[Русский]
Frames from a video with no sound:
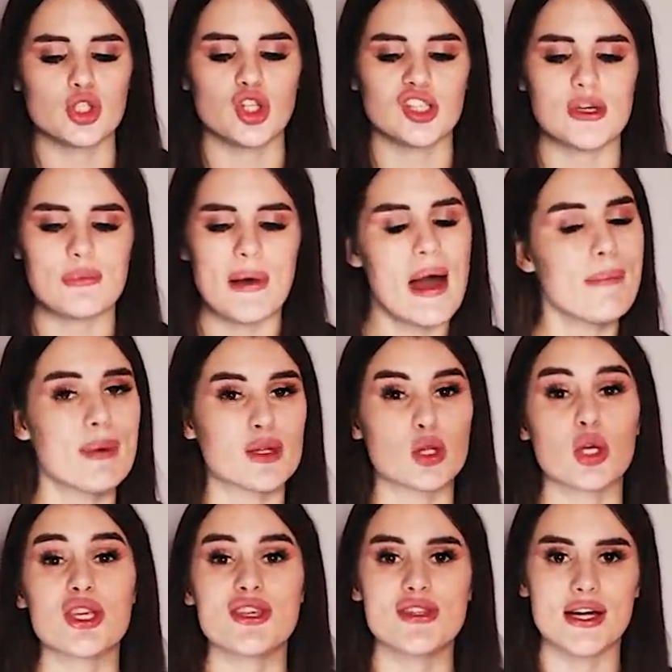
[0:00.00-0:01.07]
что это папа,
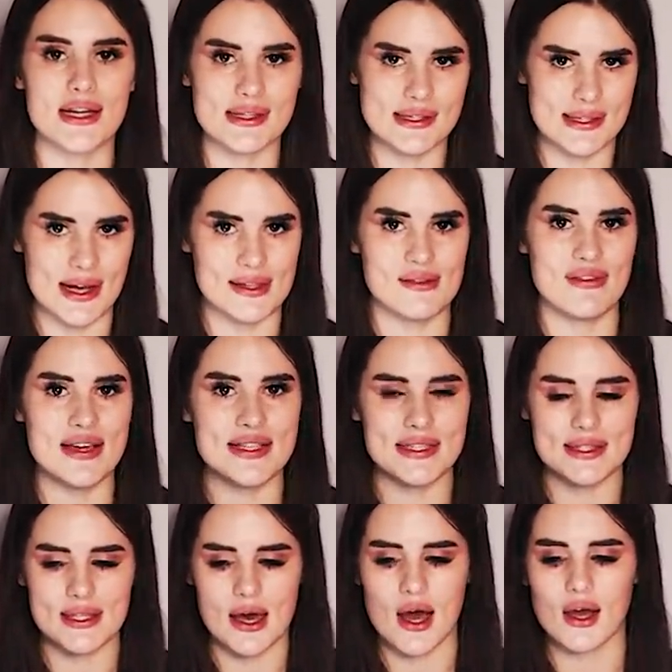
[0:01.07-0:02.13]
но не до конца, давайте
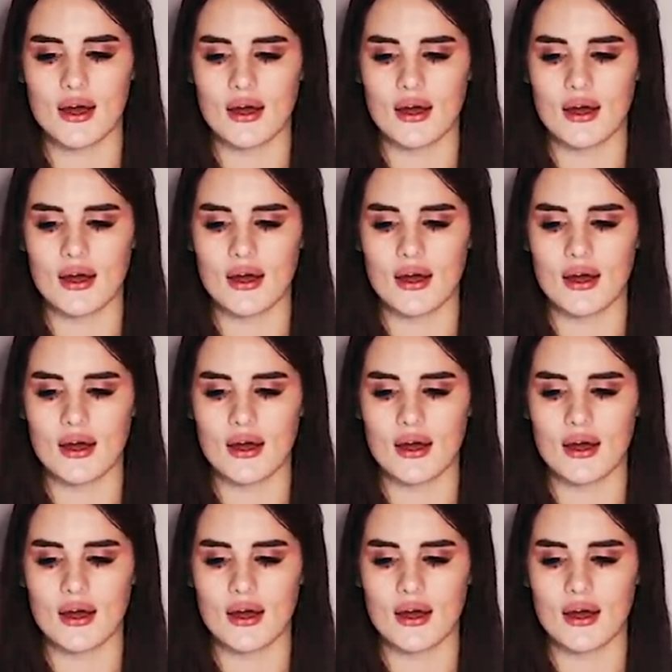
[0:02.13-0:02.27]
так.